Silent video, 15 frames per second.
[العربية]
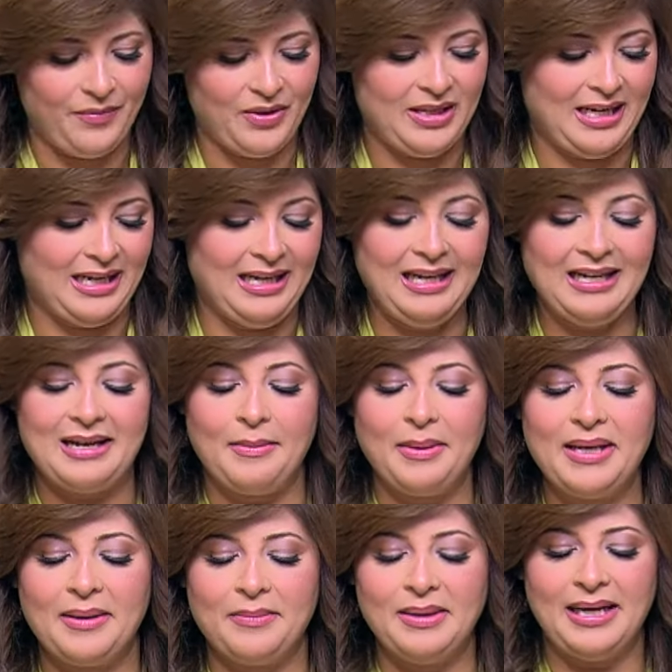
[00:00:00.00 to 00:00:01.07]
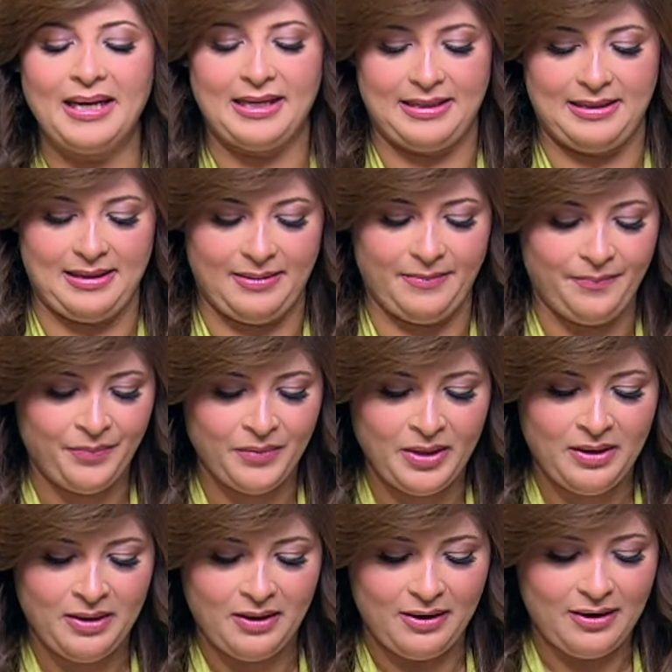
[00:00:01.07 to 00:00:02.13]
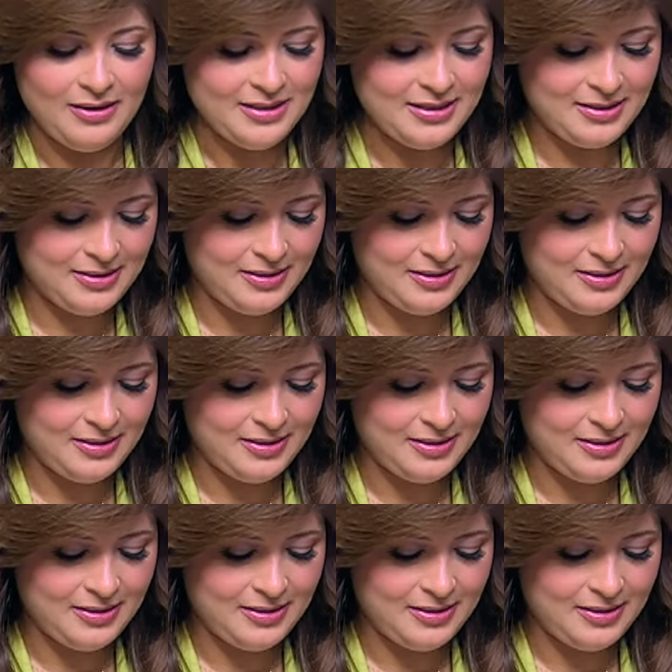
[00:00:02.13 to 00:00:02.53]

النعناع كمان جميله جدا خلاص